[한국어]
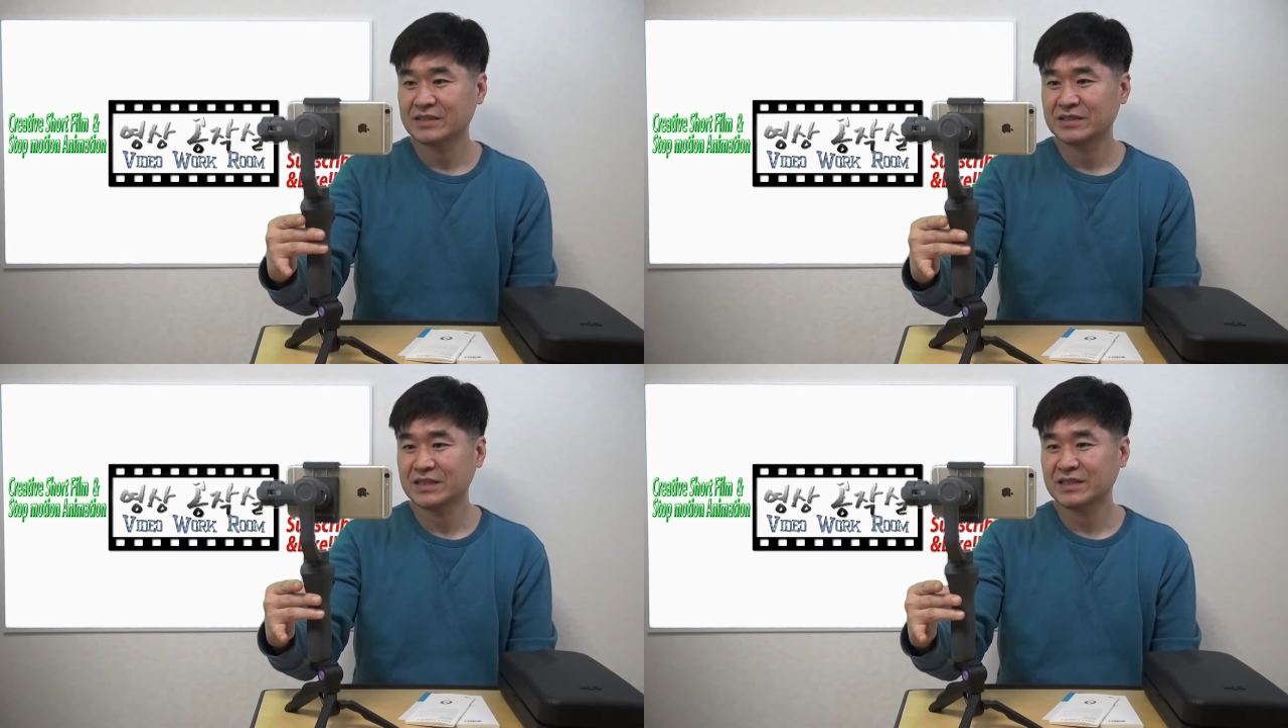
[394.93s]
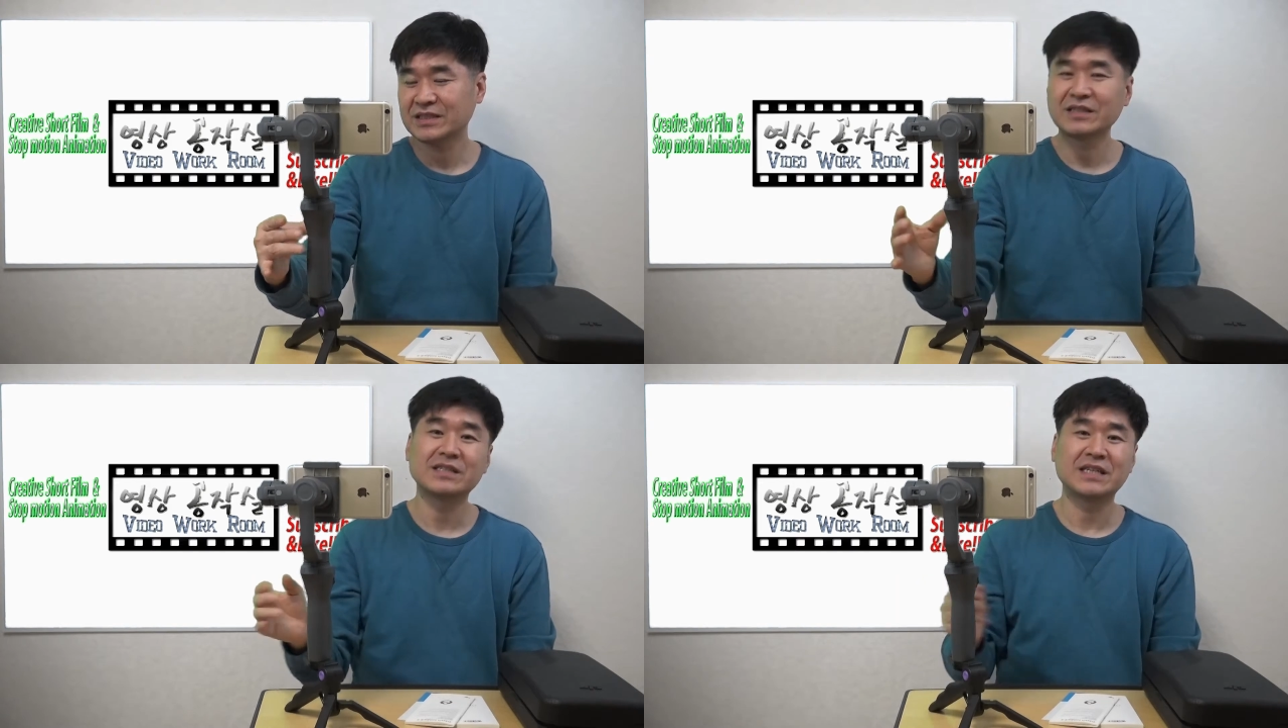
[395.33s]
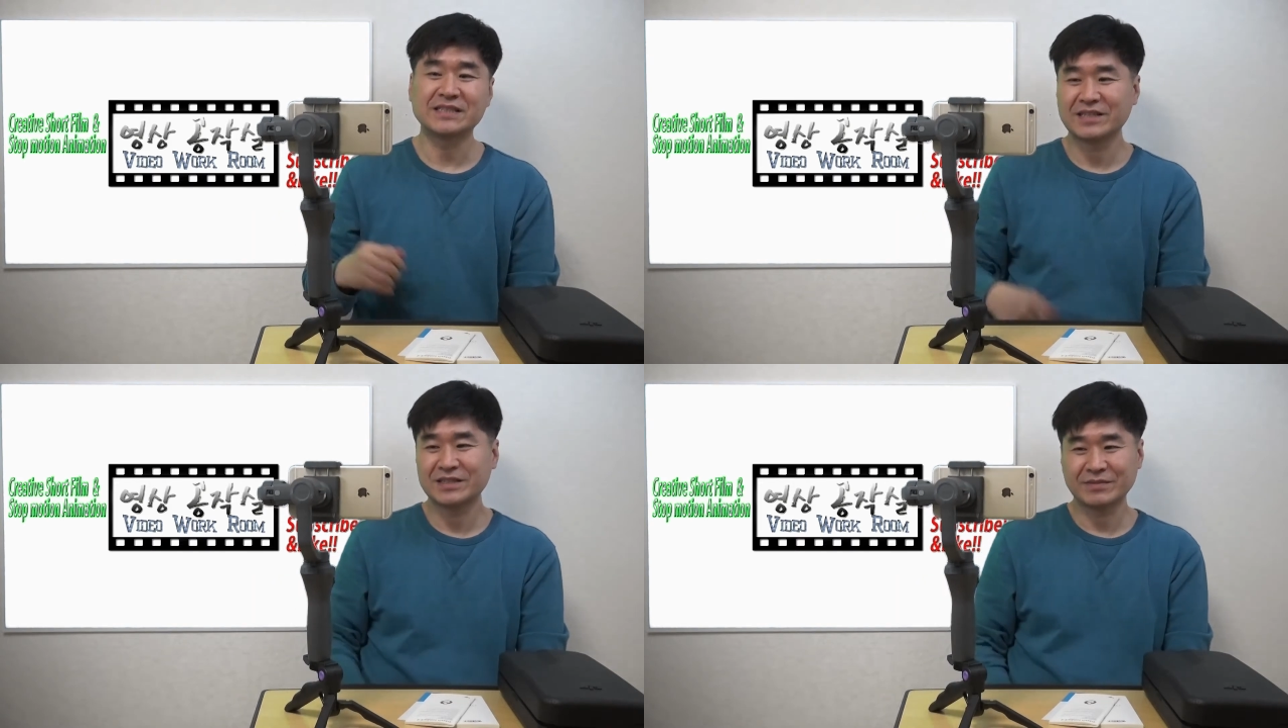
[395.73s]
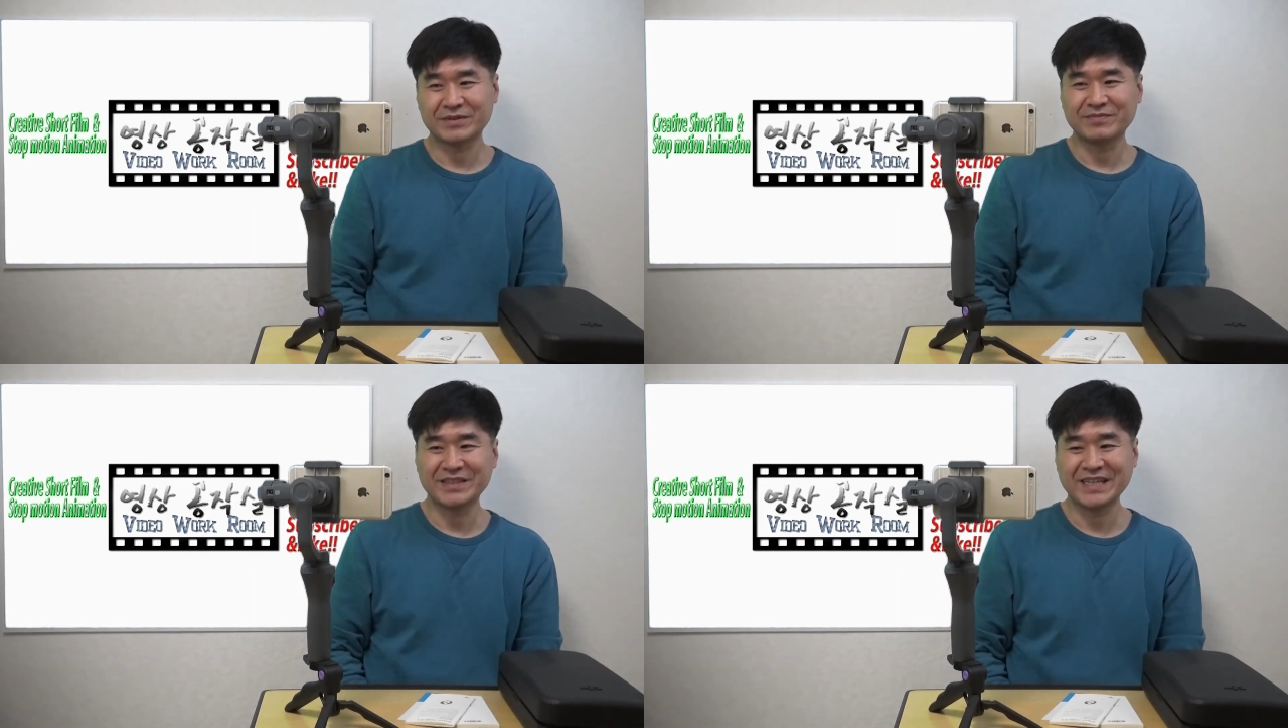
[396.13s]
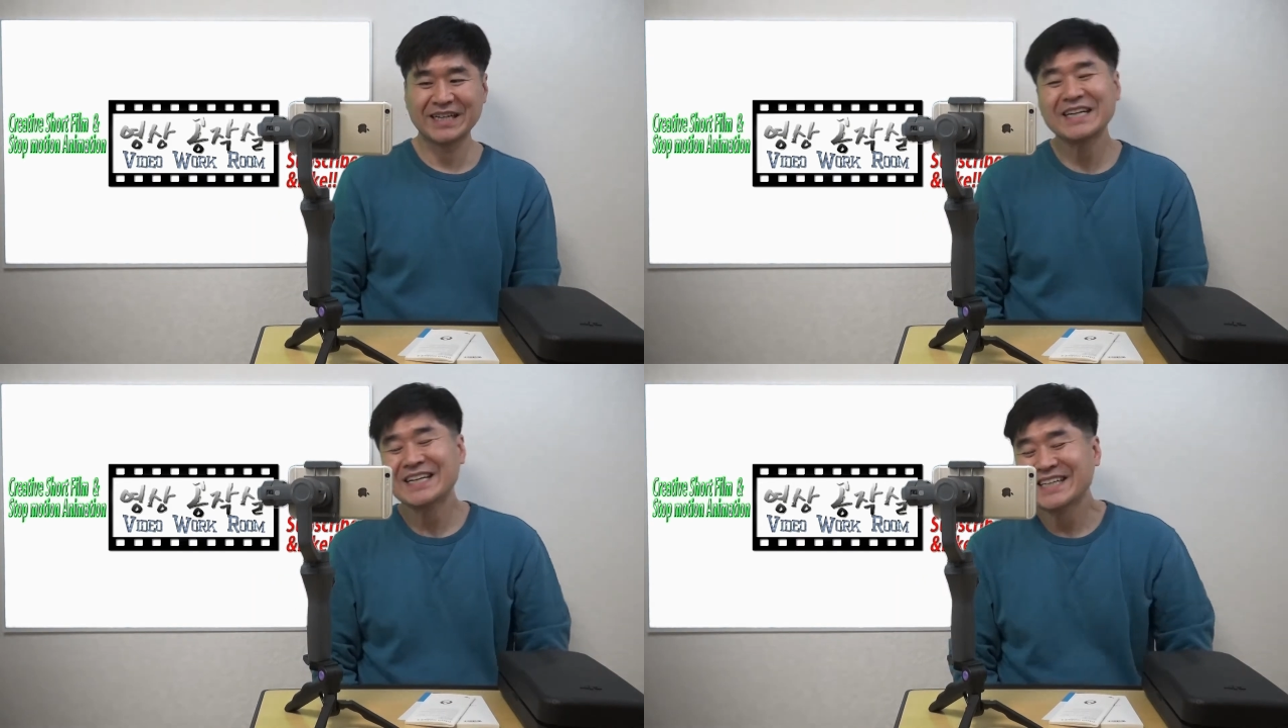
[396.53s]
짝 이렇게 자세를 잡습니다.
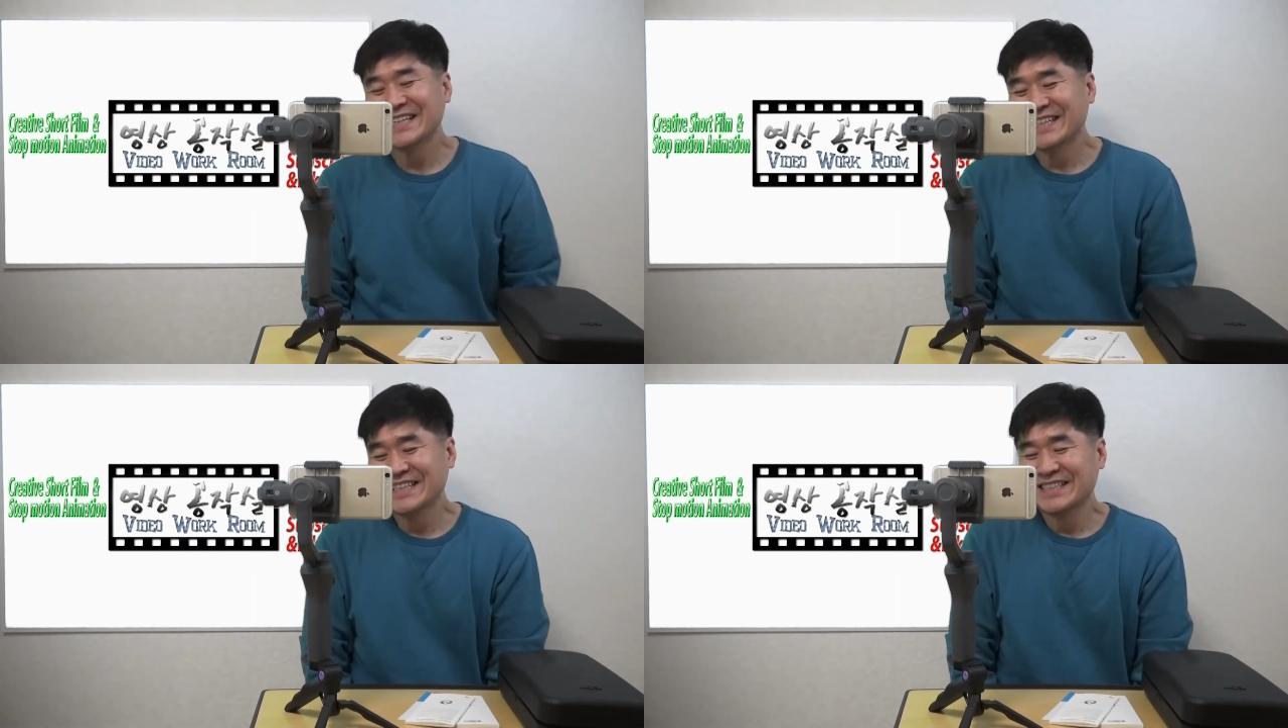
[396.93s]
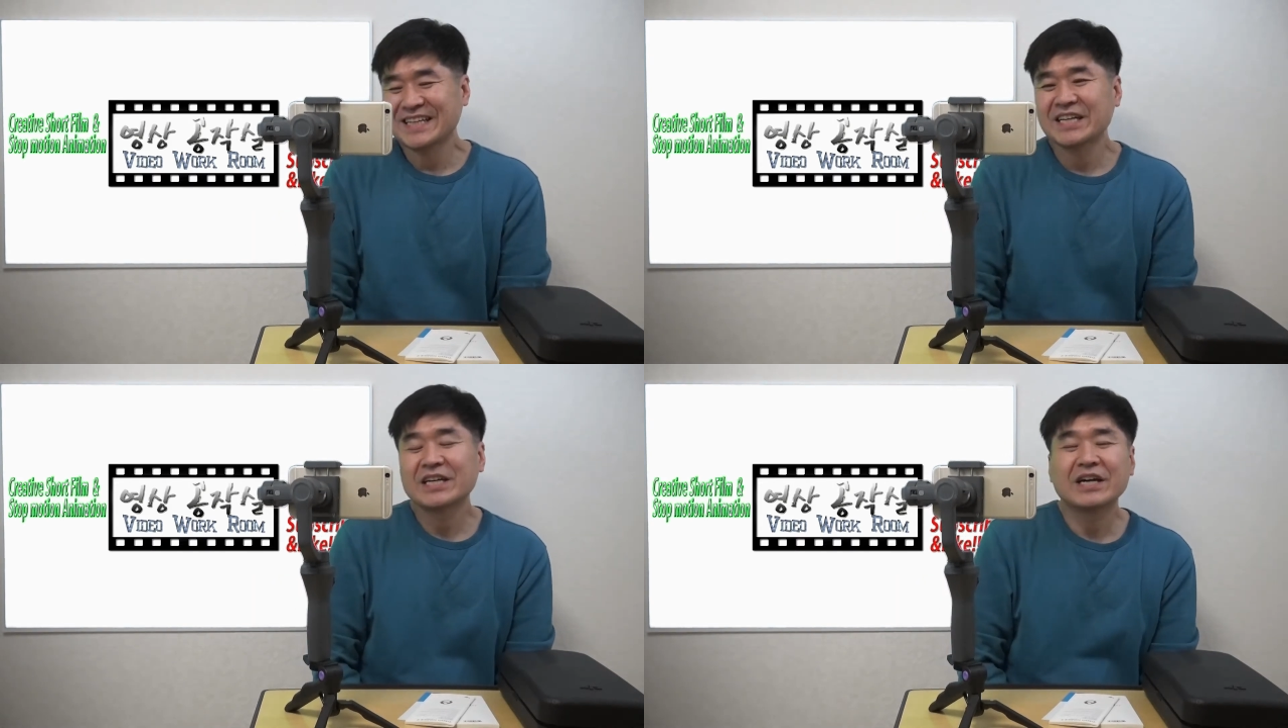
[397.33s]
네,